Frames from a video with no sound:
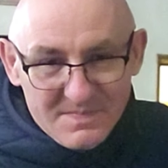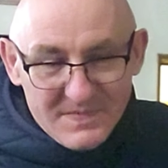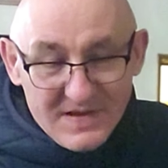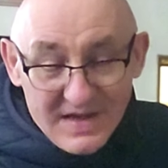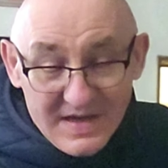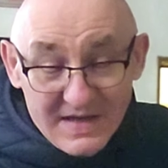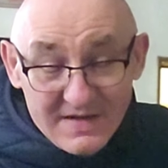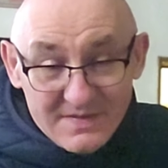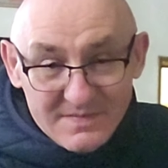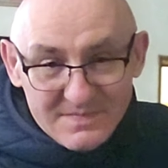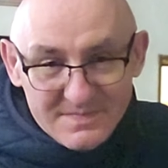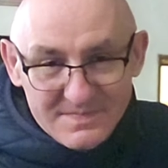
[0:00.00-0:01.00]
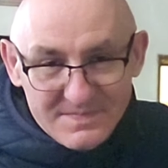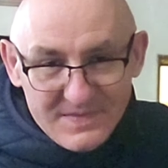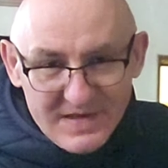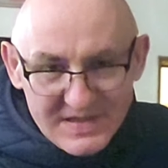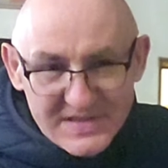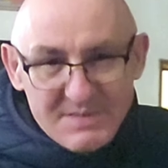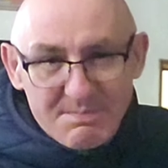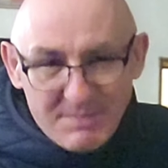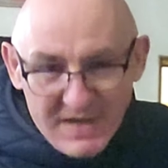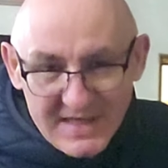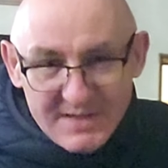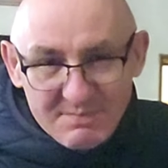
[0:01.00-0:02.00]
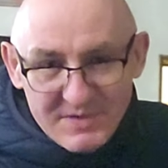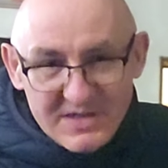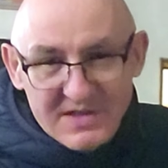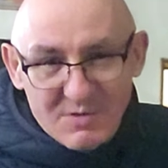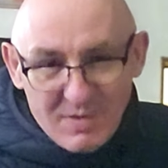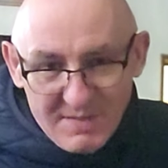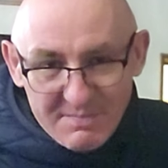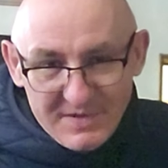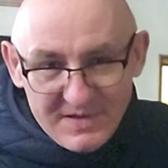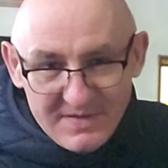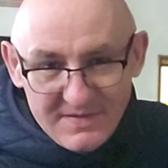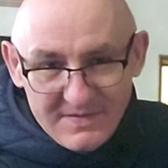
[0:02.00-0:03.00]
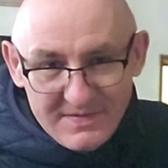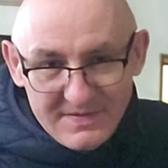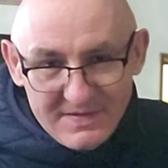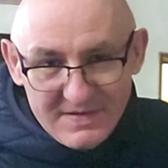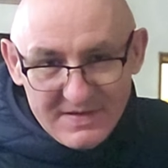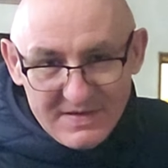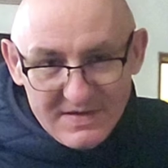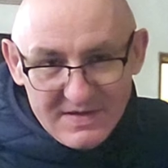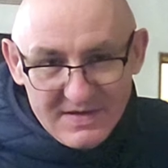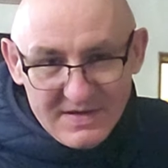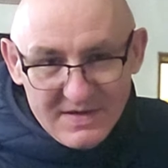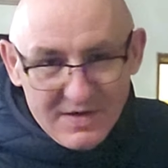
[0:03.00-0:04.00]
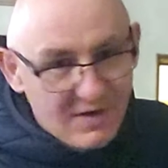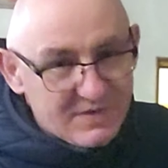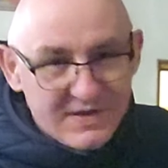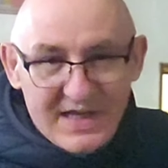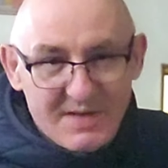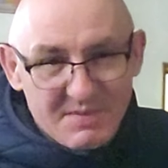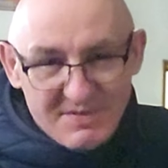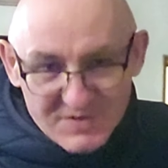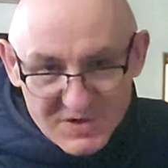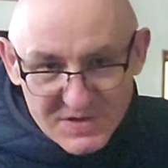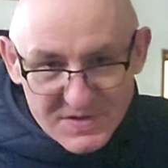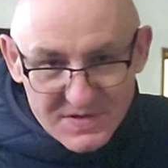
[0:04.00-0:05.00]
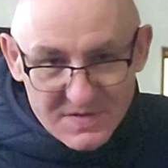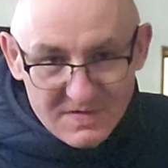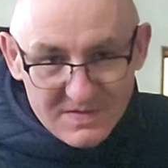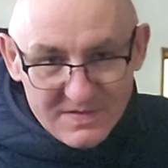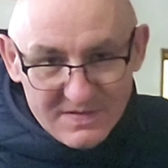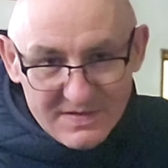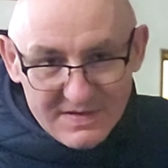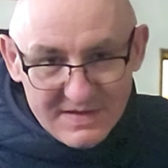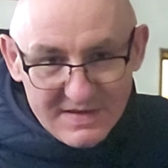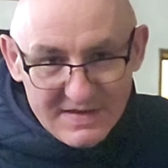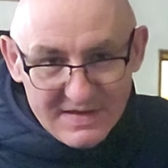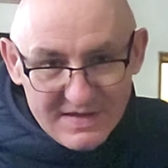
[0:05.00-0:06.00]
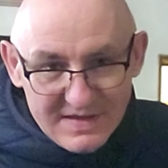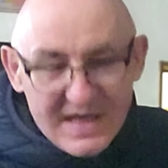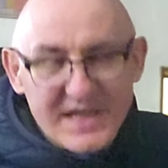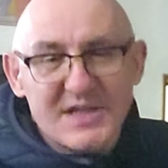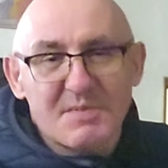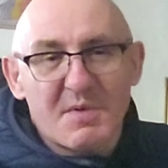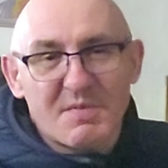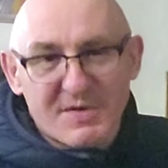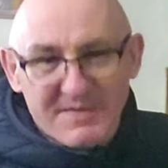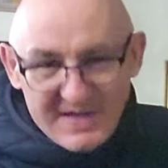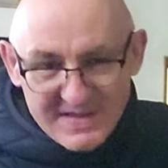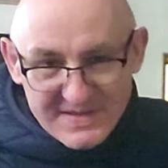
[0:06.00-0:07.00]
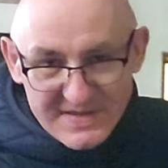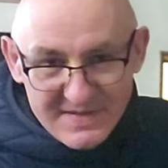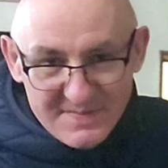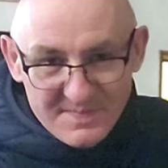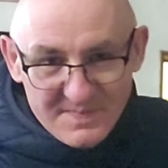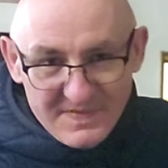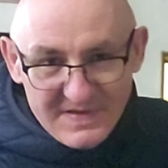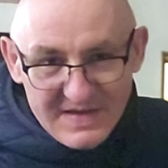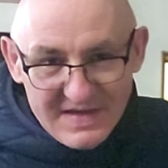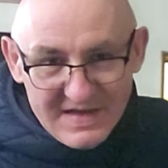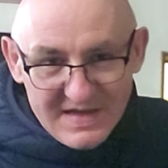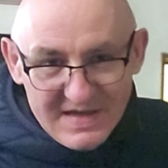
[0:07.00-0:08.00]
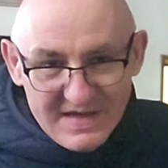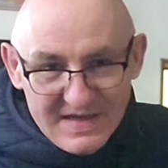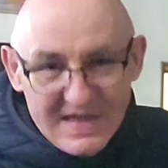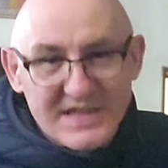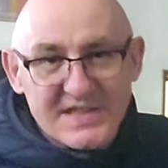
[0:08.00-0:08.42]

ja jestem Panem tych głębin. Oddaj mi wszystko. Ja Cię poprowadzę, ja